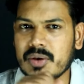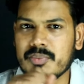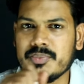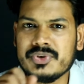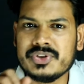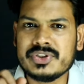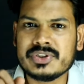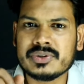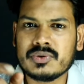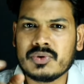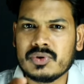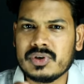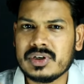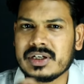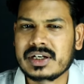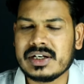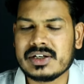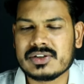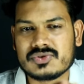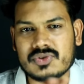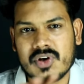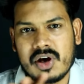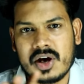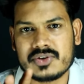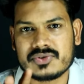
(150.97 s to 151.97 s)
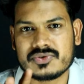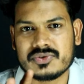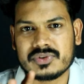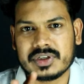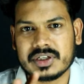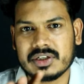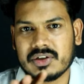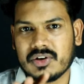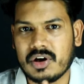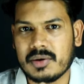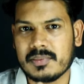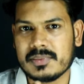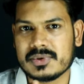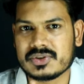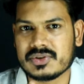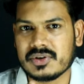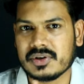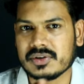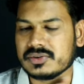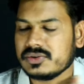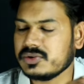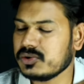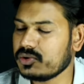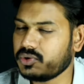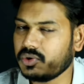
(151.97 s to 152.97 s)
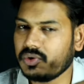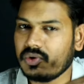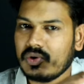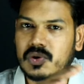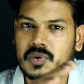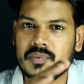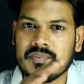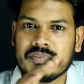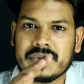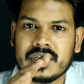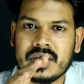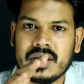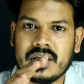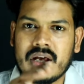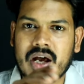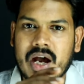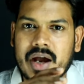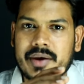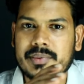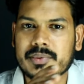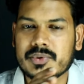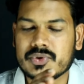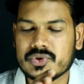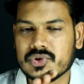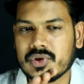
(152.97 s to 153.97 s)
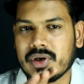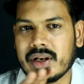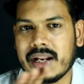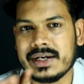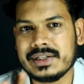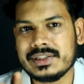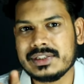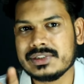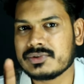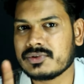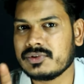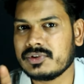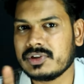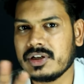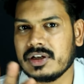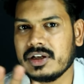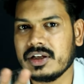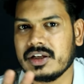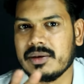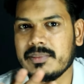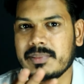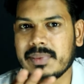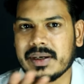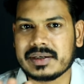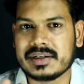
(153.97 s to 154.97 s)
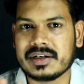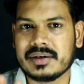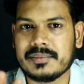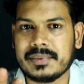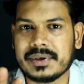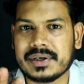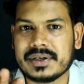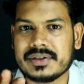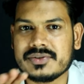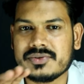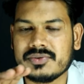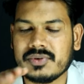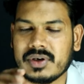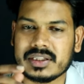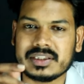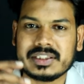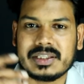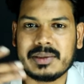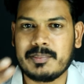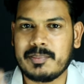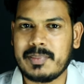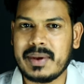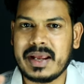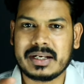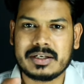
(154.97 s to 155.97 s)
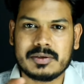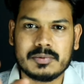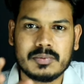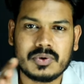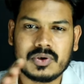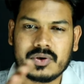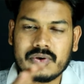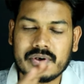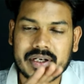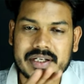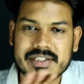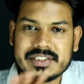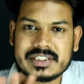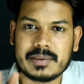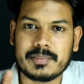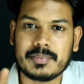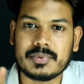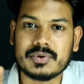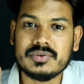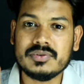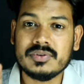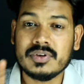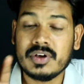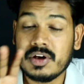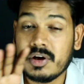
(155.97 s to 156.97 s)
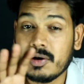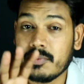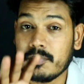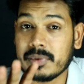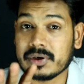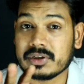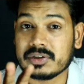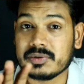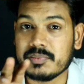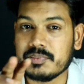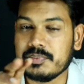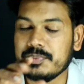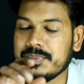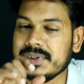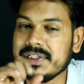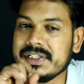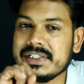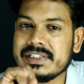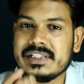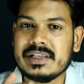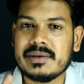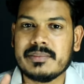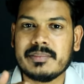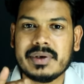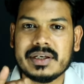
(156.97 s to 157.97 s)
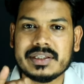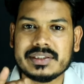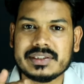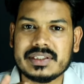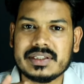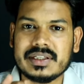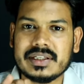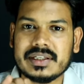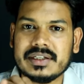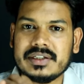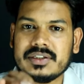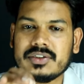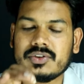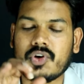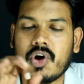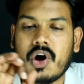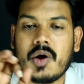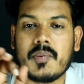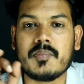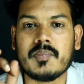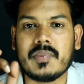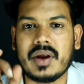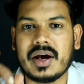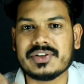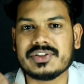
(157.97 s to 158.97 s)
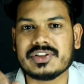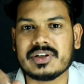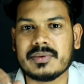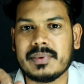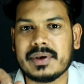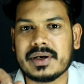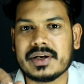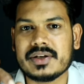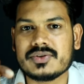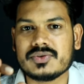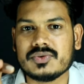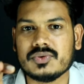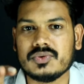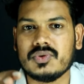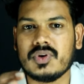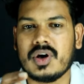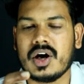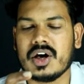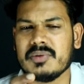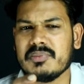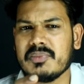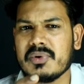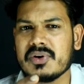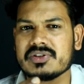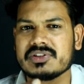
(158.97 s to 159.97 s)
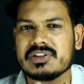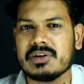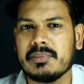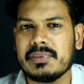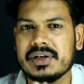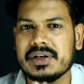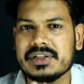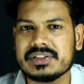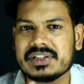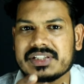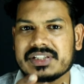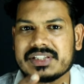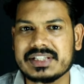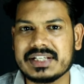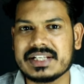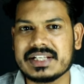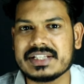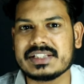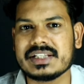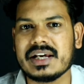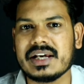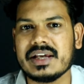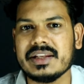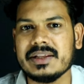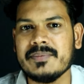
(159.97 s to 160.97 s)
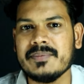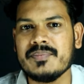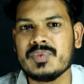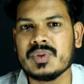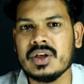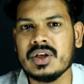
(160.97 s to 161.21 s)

మ్యూజిక్ కొన్ని రెండు సాంగ్స్ ఉంటాయి నార్మల్ సాంగ్స్ సో అవి కొంచెం లైట్ తీసుకుంటే బెటర్ అనమాట సో అంత ఇంపాక్టబుల్గా అని చెప్పను బట్ బీజిఎం అయితే టాప్ నాచ్ అనమాట సో హనుమాన్ సంబంధించిన సీన్స్ కానీ